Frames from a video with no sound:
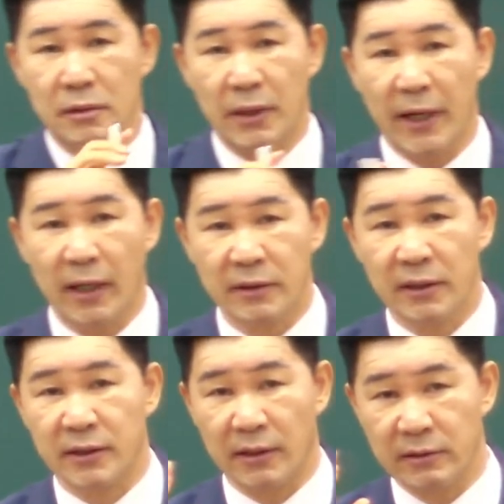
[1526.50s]

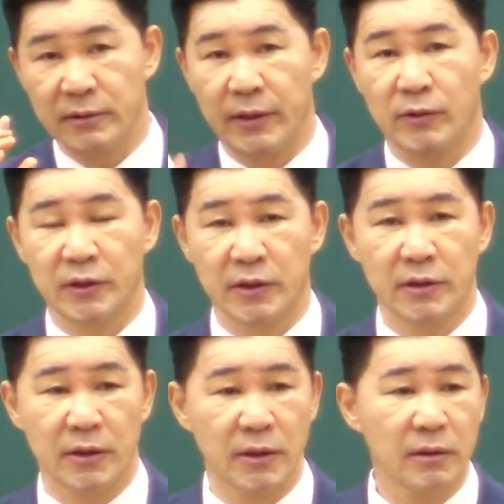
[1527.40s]
대학생 잘 들으세요,
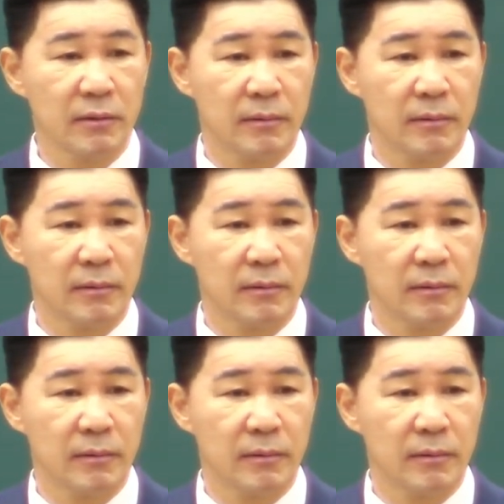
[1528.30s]
청년들.